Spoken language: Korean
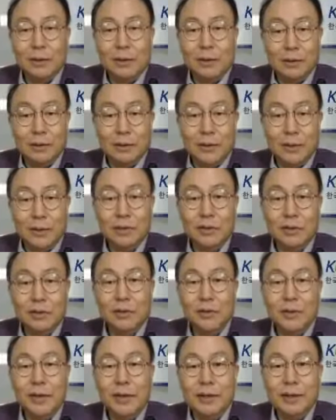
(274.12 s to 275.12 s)

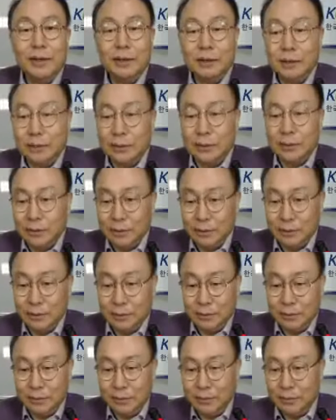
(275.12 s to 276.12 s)
완성품에는
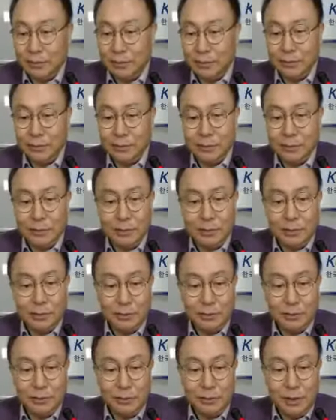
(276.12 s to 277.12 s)

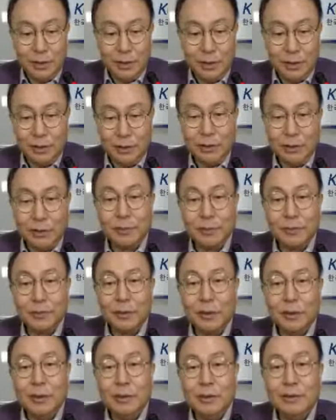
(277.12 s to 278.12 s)
기존에
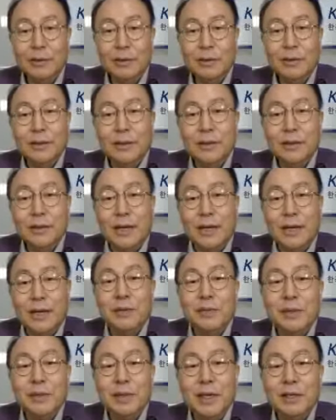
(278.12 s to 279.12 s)
없던
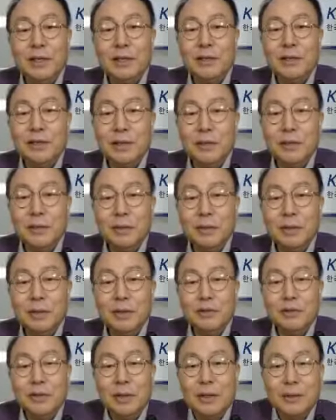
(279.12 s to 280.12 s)
제품인가 이런 걸 살펴보는 게
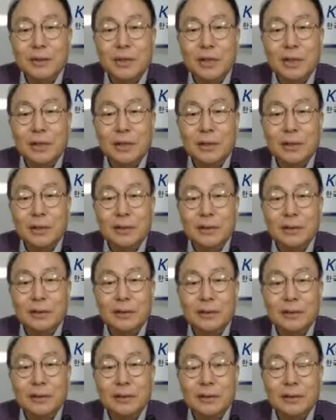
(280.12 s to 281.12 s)
중요합니다.
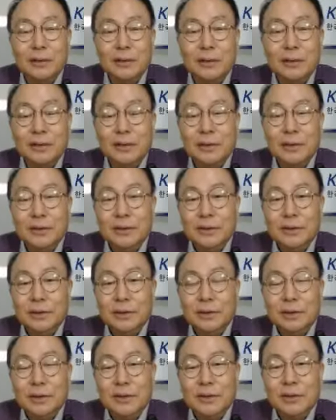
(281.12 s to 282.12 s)

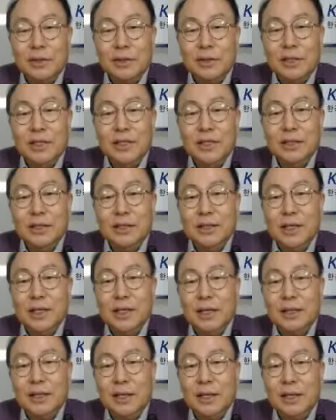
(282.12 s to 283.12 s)
그래서 기능,
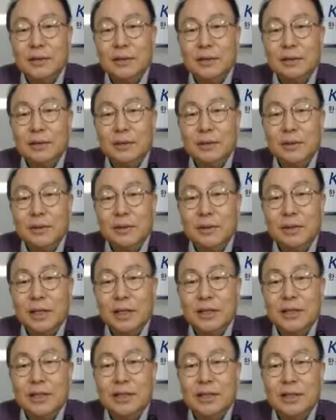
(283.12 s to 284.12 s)
디자인, 가격, 서비스,
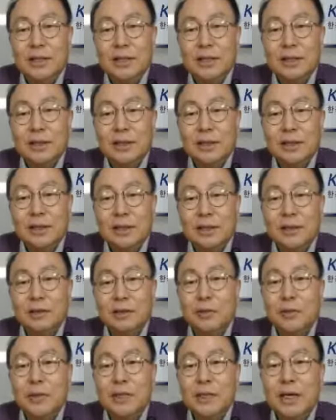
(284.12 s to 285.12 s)
가치 인식 이게
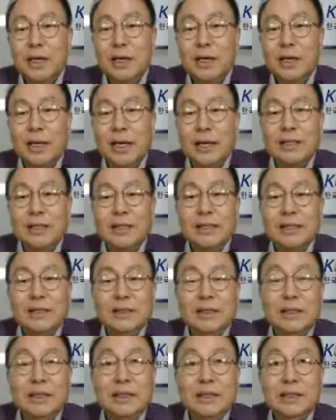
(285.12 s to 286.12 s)
소비자가 가치를
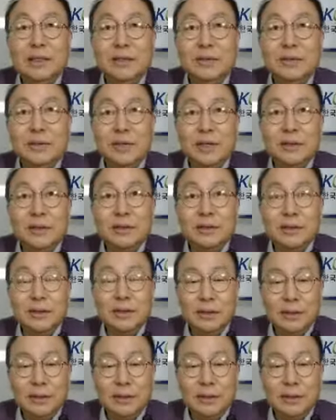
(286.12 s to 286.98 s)
느끼는 게 중요하거든요.